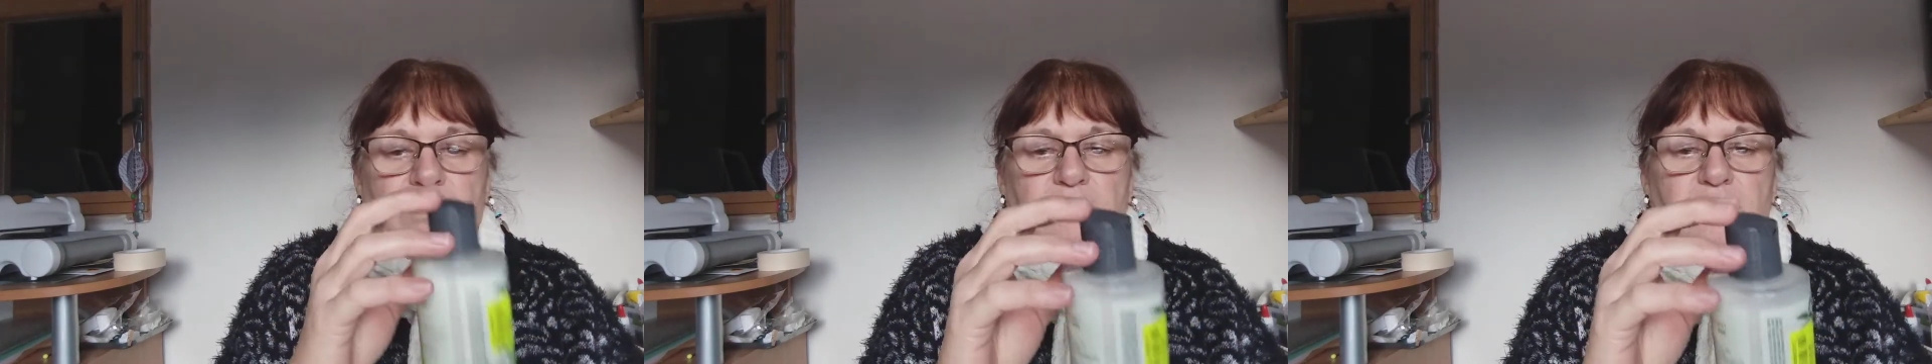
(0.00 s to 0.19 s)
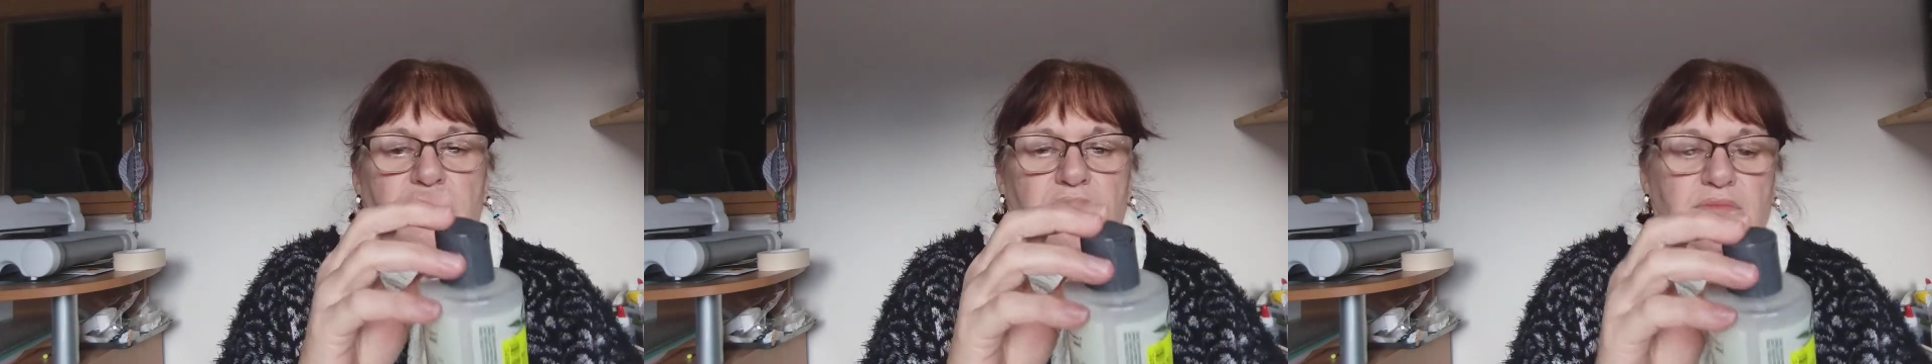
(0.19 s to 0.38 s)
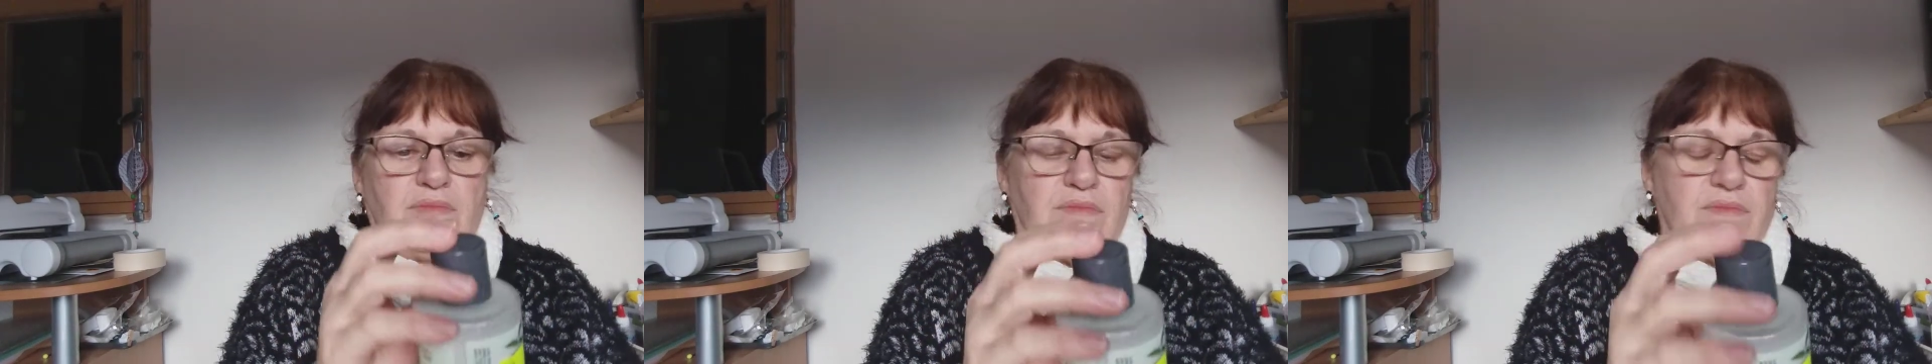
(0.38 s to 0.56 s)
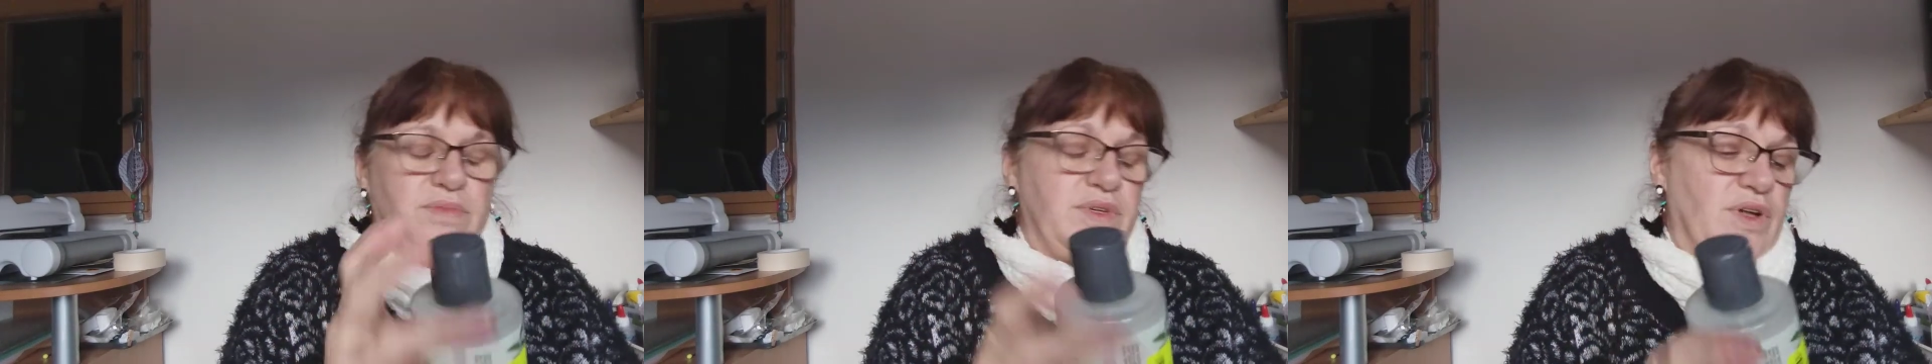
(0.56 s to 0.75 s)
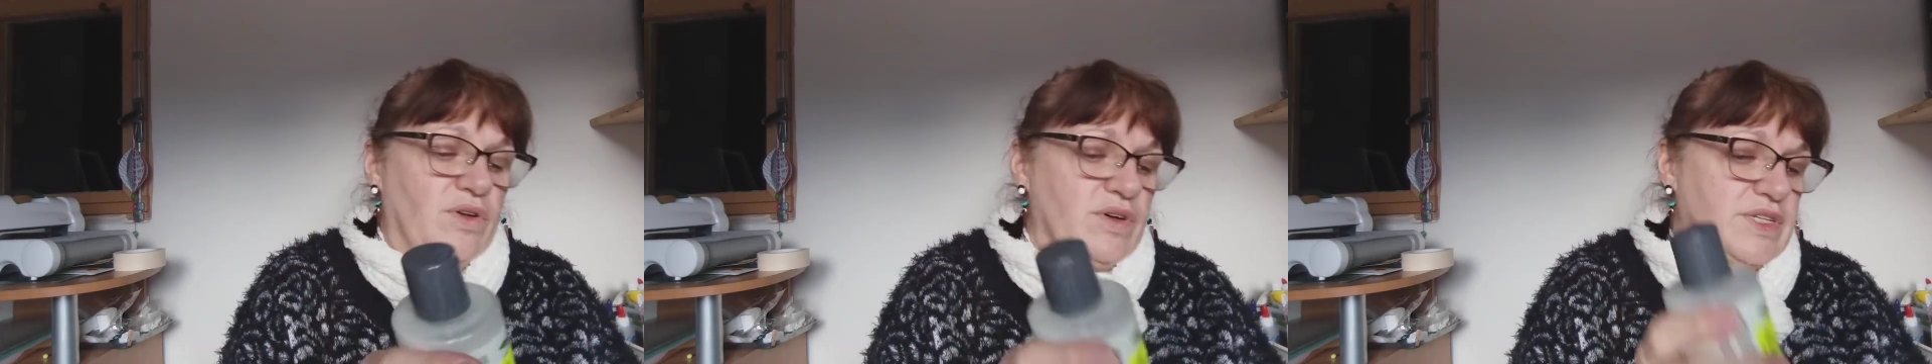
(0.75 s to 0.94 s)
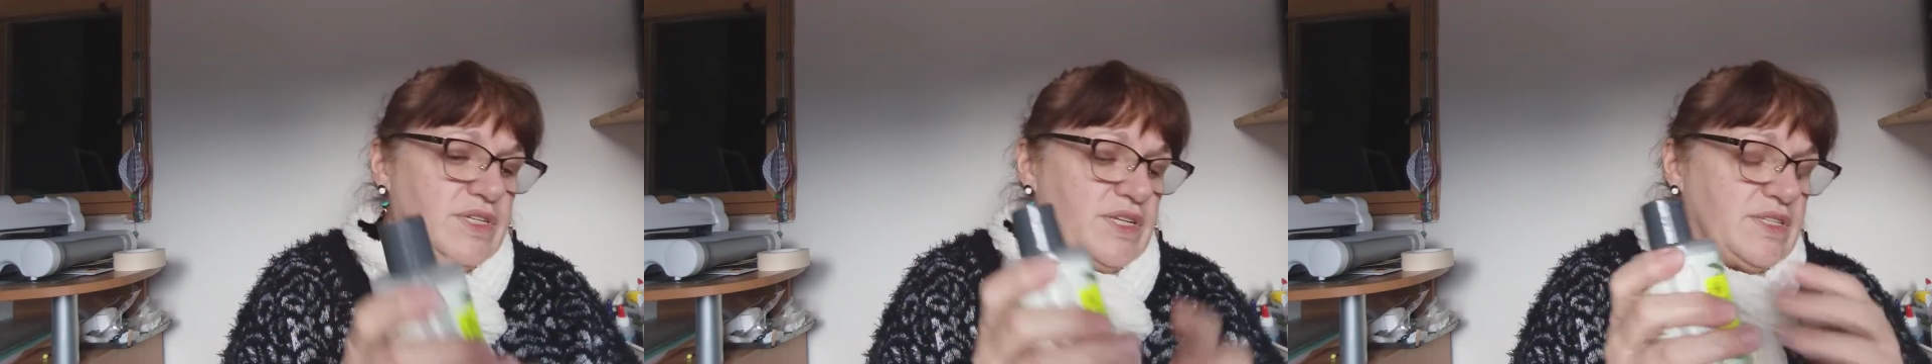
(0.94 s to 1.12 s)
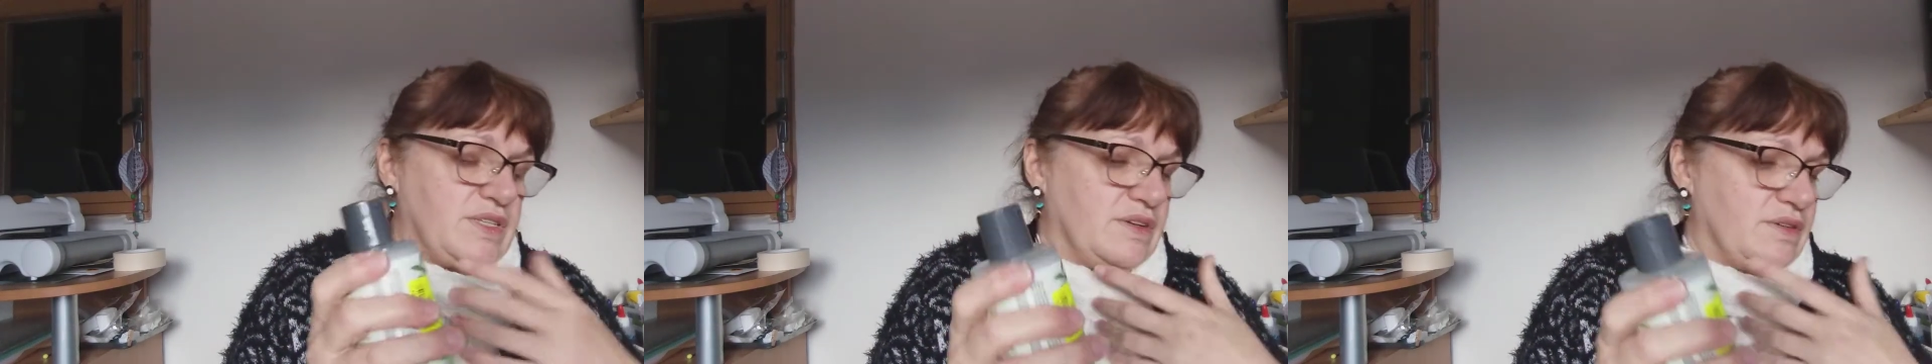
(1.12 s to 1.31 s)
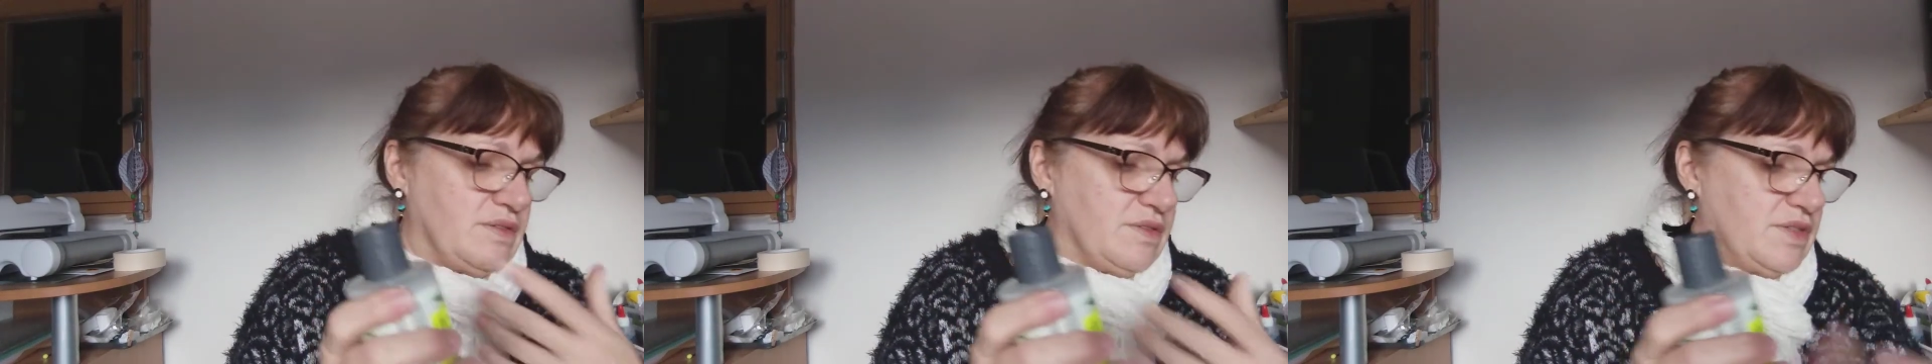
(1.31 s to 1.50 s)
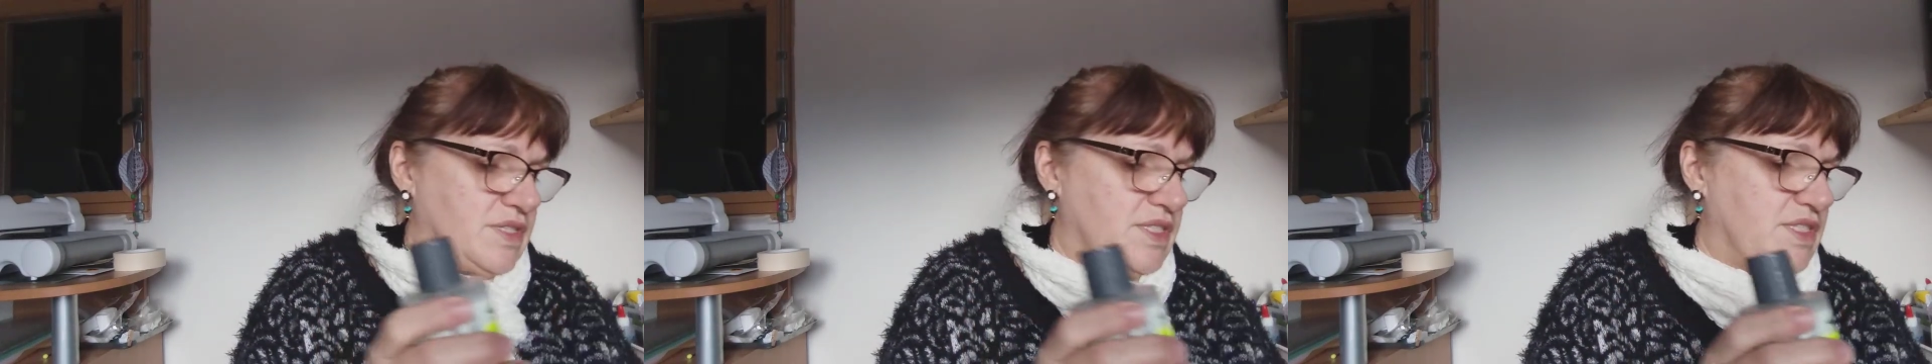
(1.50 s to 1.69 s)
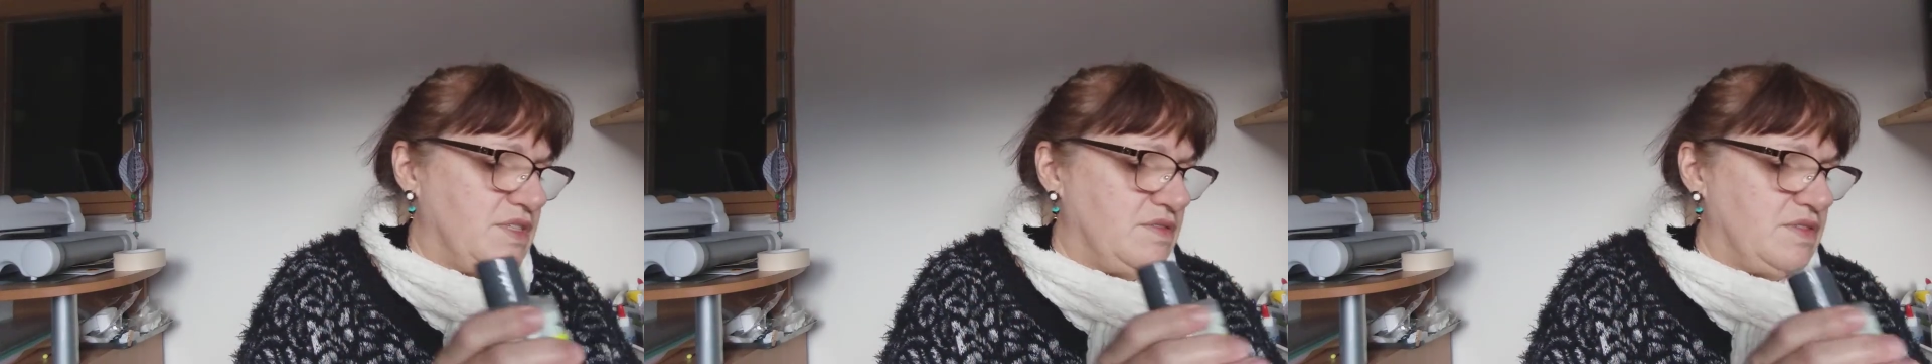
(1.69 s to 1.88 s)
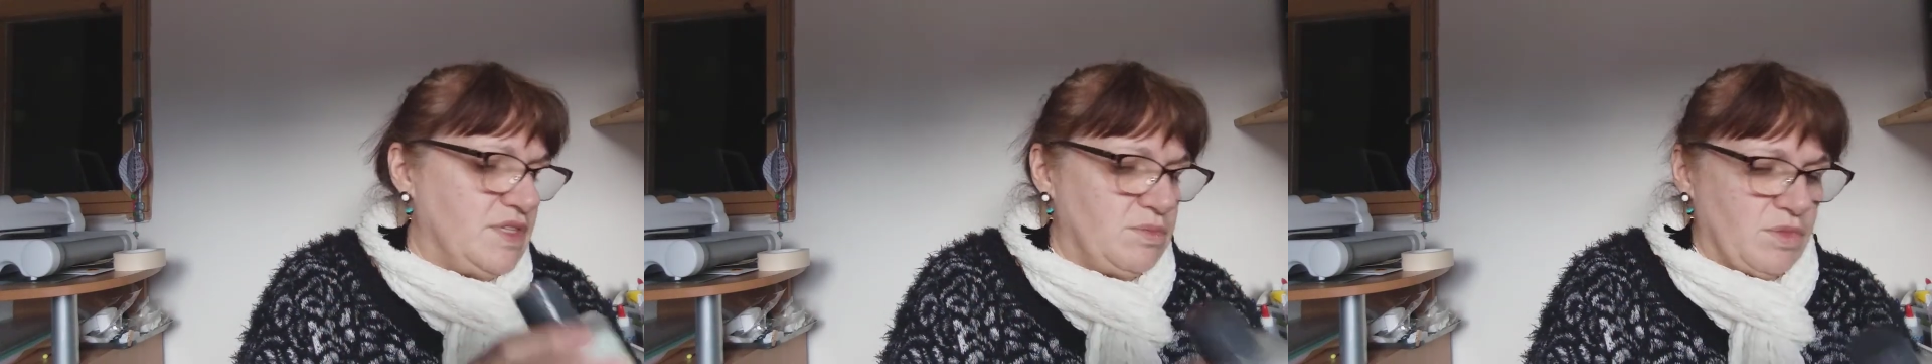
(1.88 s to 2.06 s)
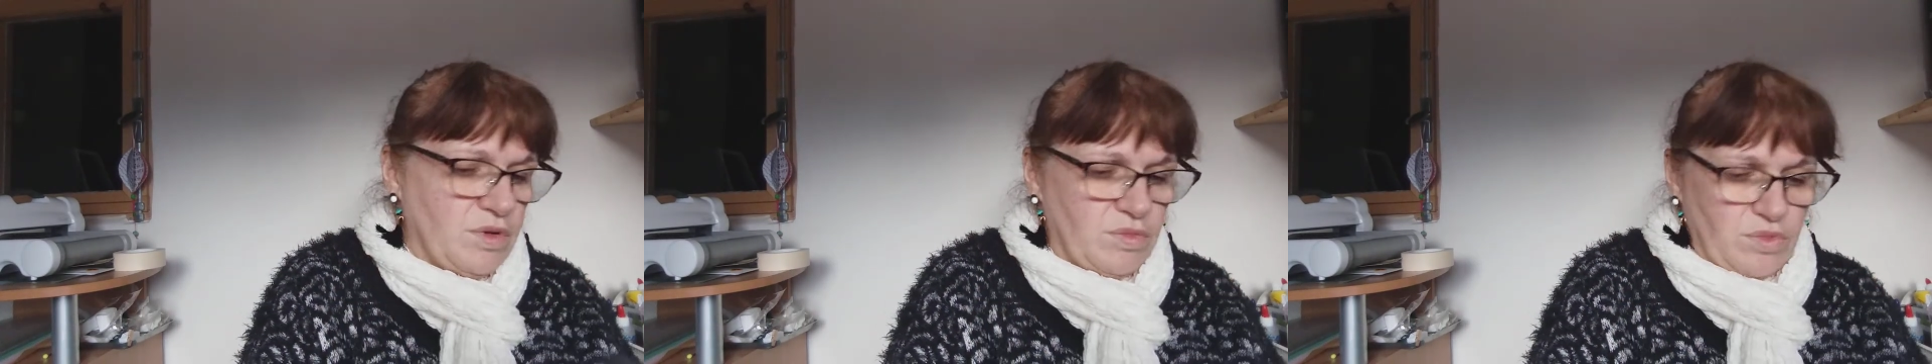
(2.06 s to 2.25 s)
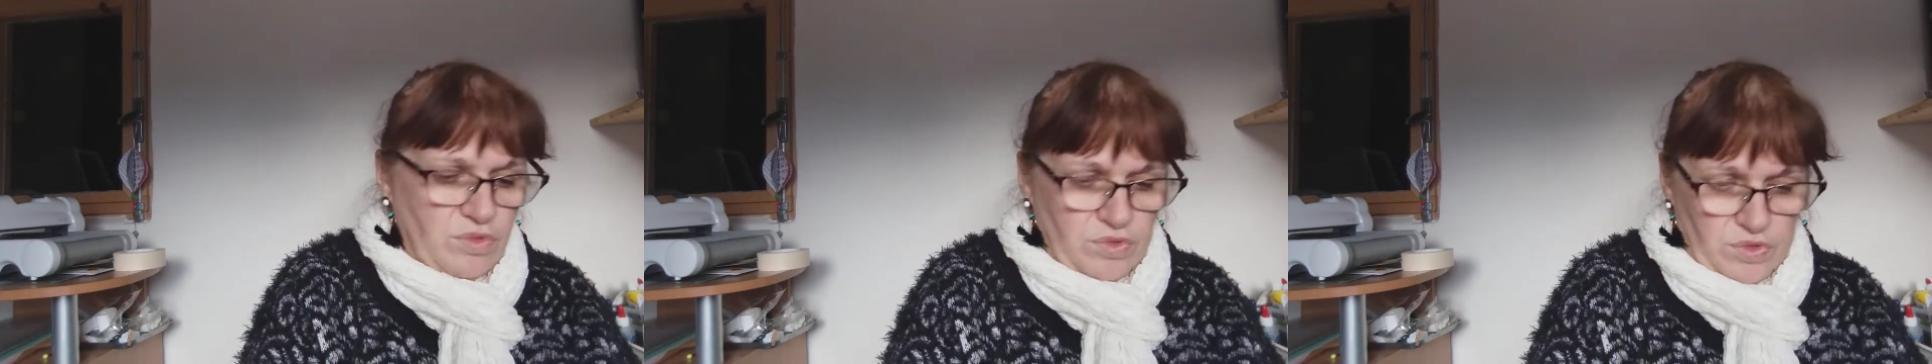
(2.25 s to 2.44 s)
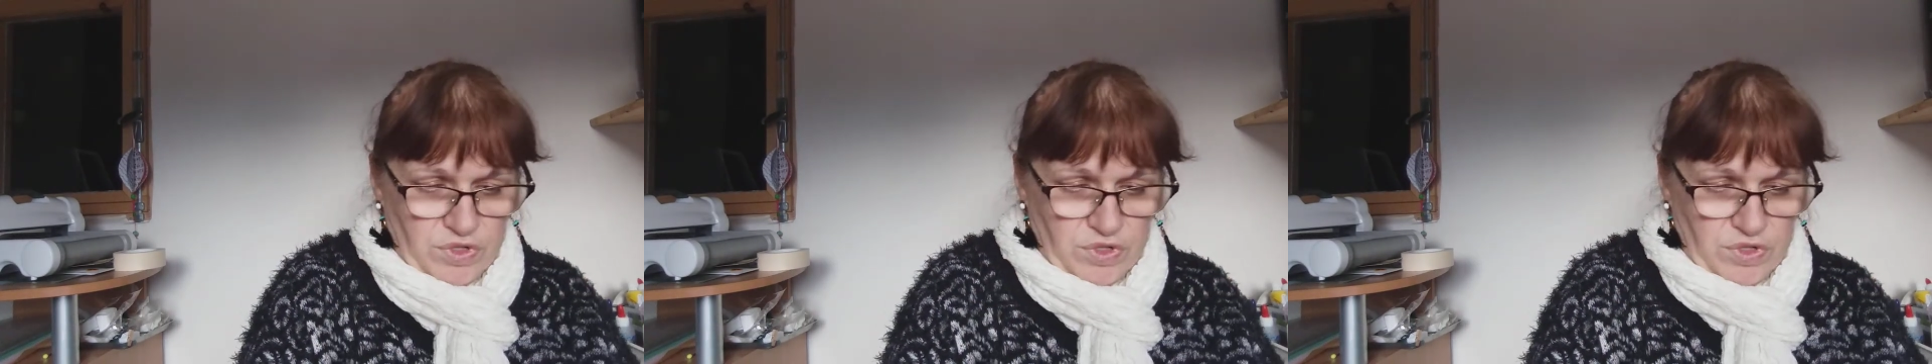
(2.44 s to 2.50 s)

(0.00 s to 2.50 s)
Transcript: Hmm, puis alors ça sent divinement bon.